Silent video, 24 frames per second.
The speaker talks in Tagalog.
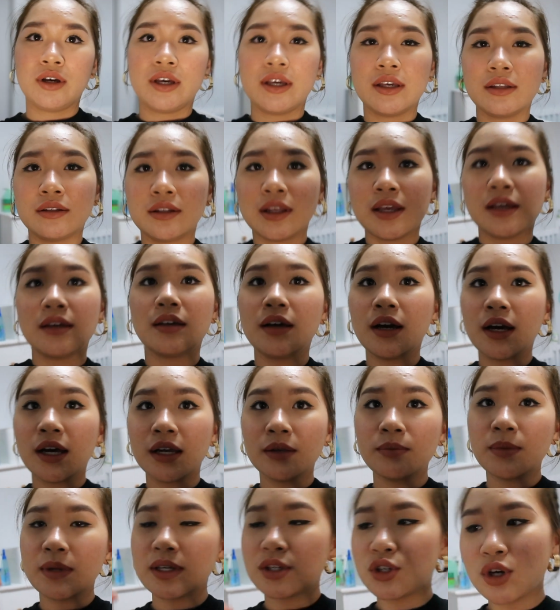Okay, thank
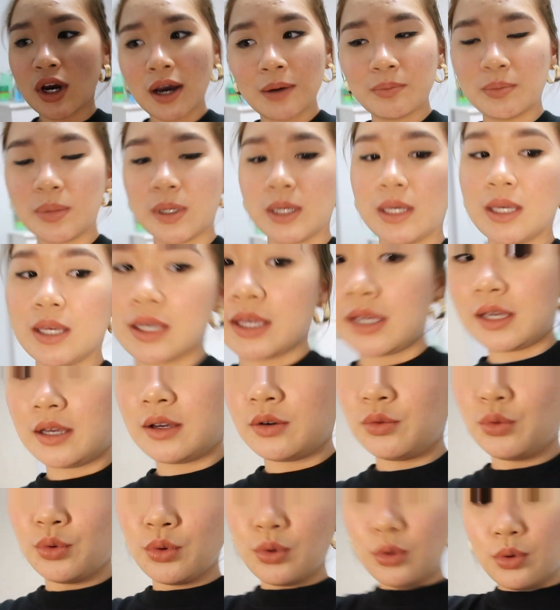God may Shopee.
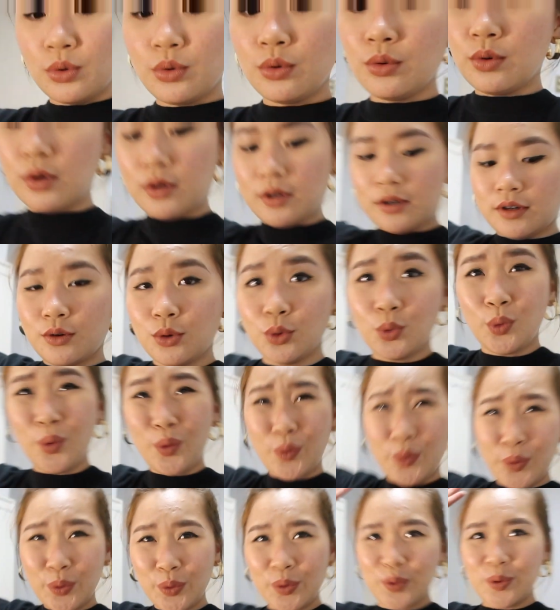Woo!
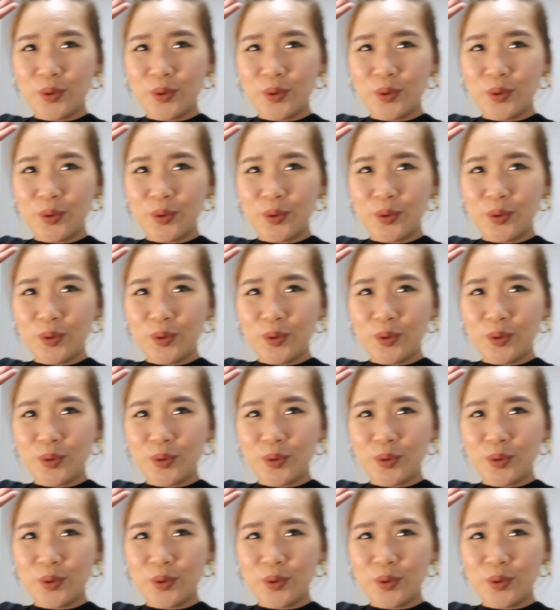Woo!